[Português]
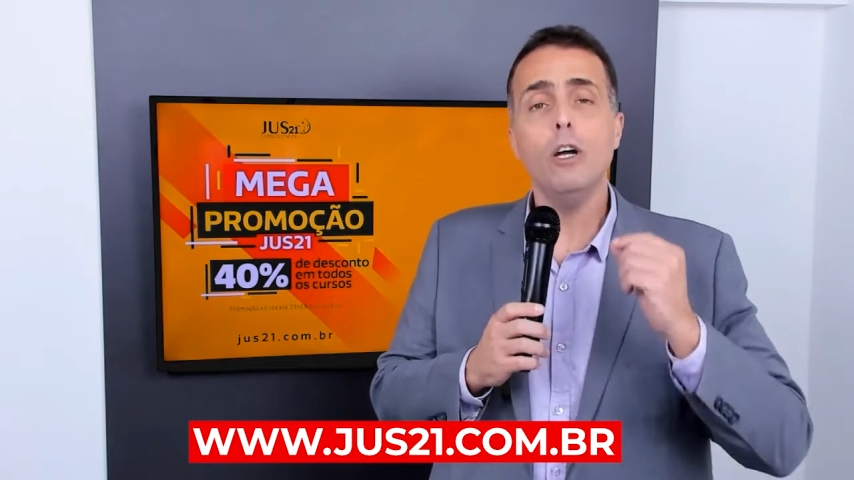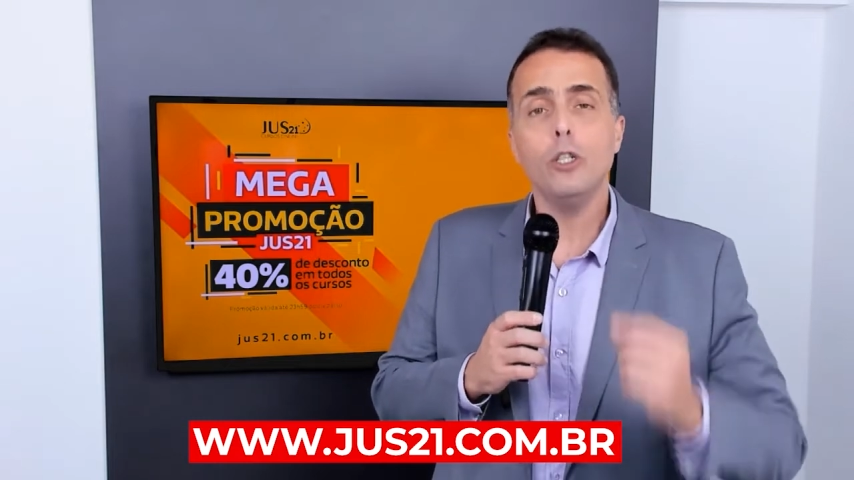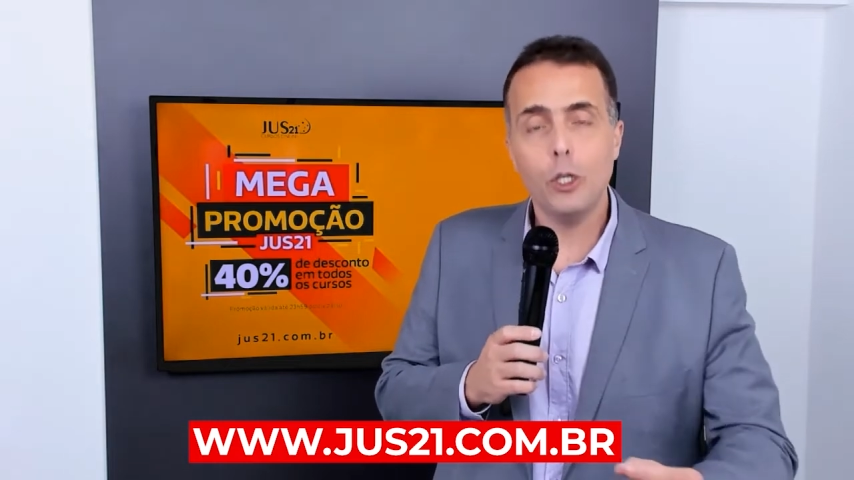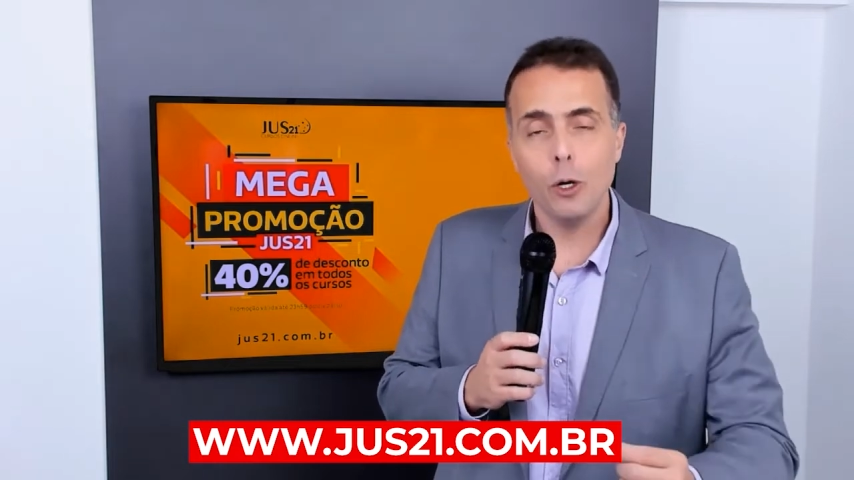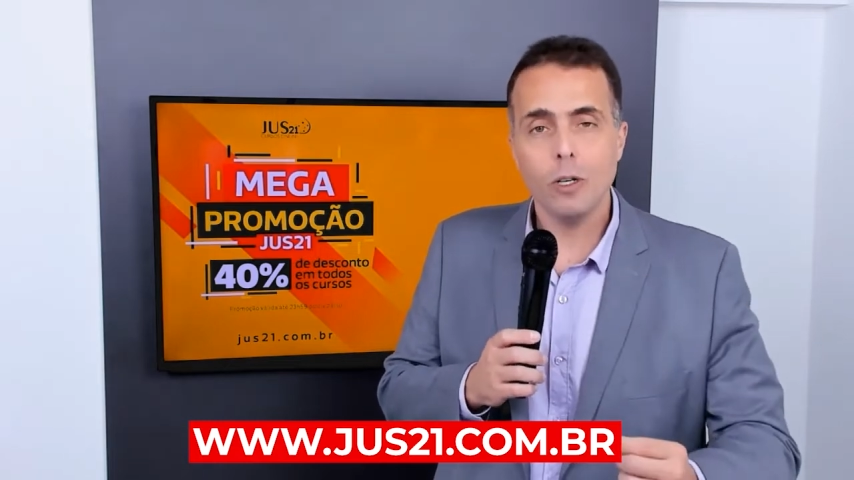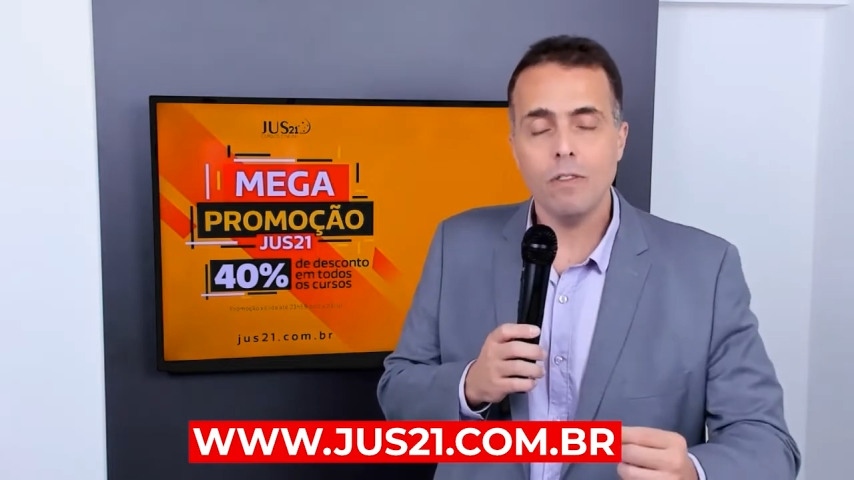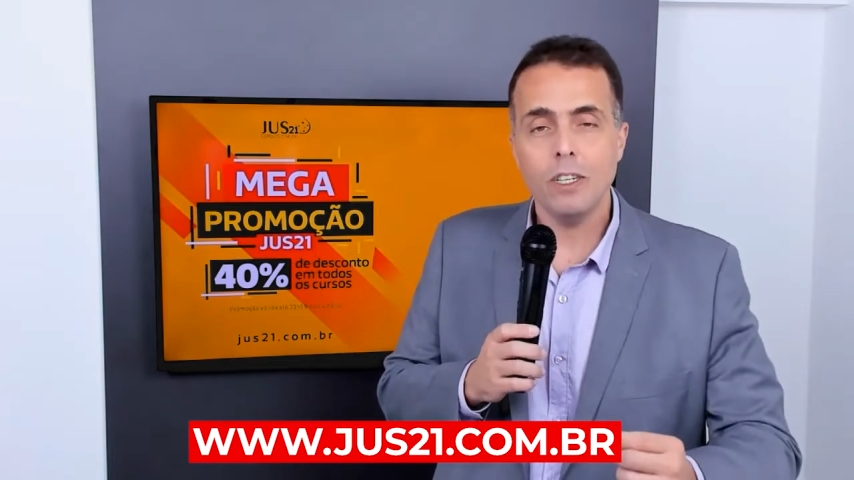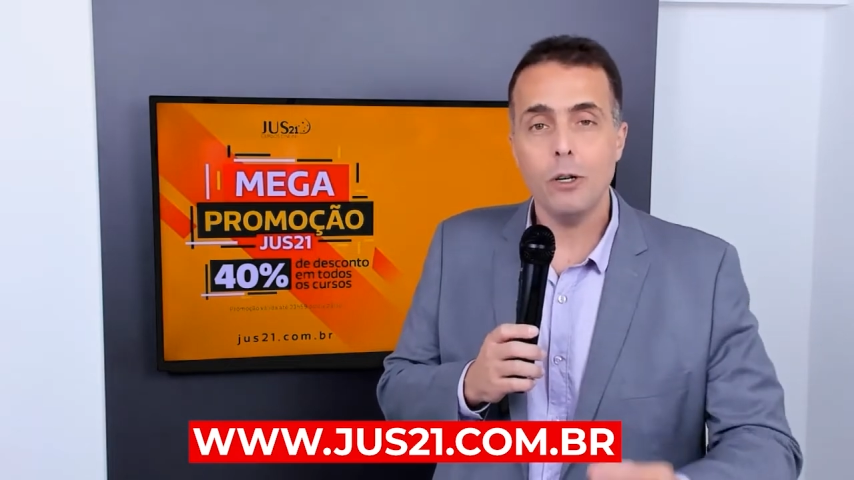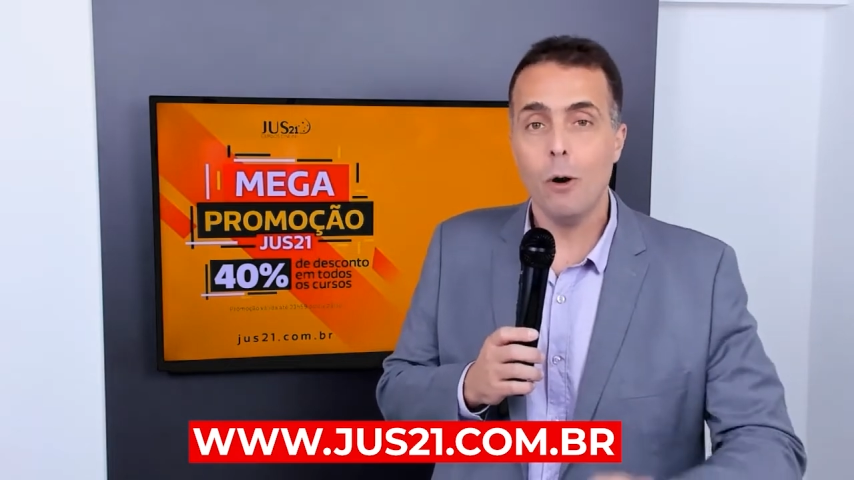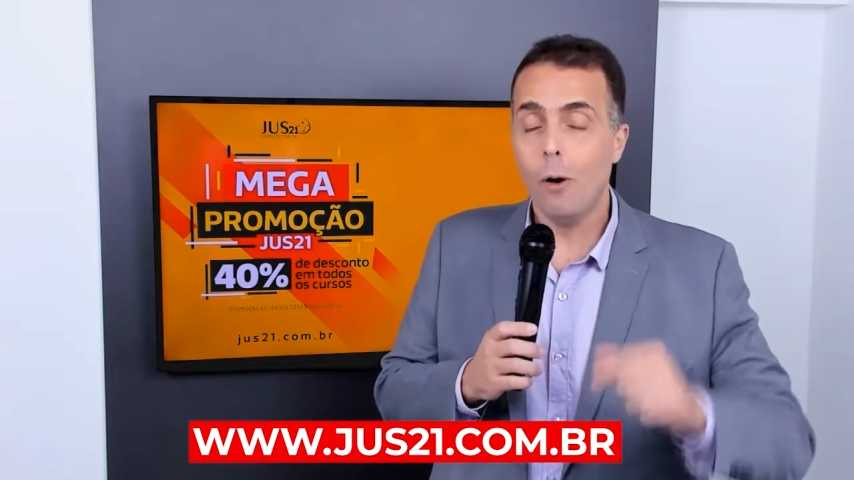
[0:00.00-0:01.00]
JUS
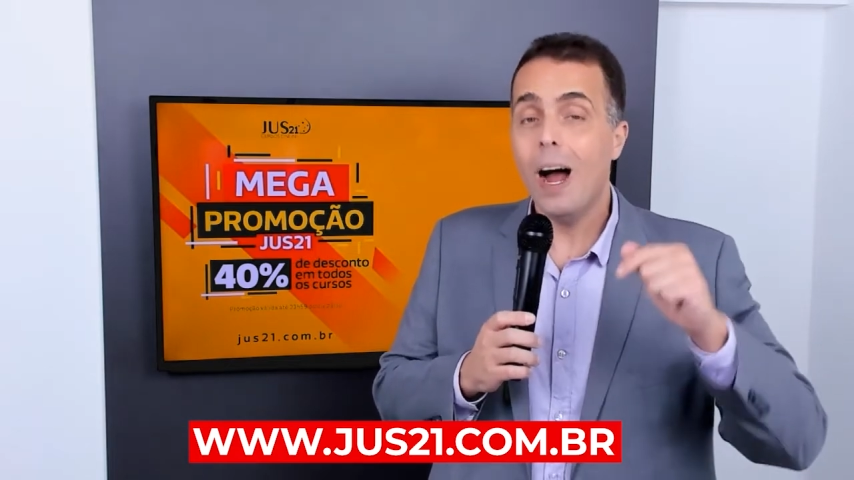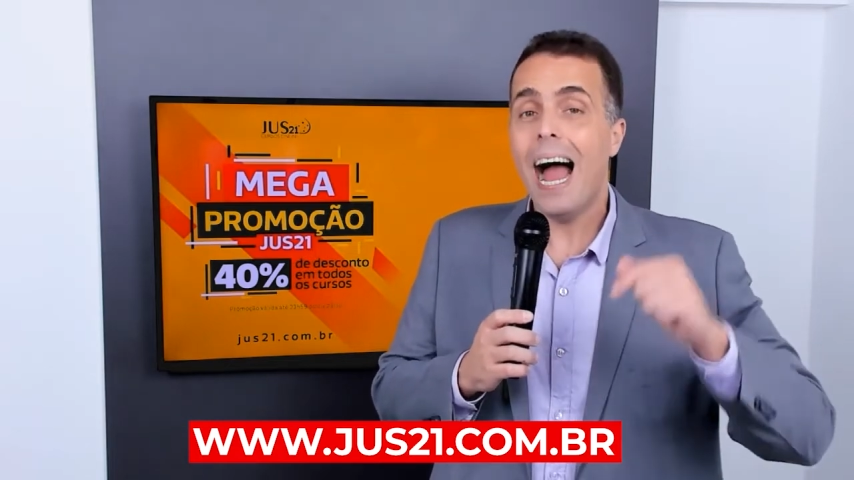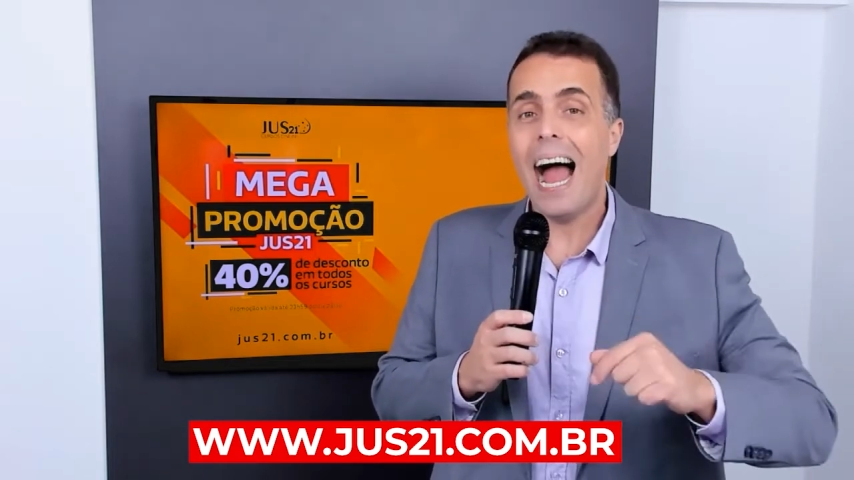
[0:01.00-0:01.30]
21.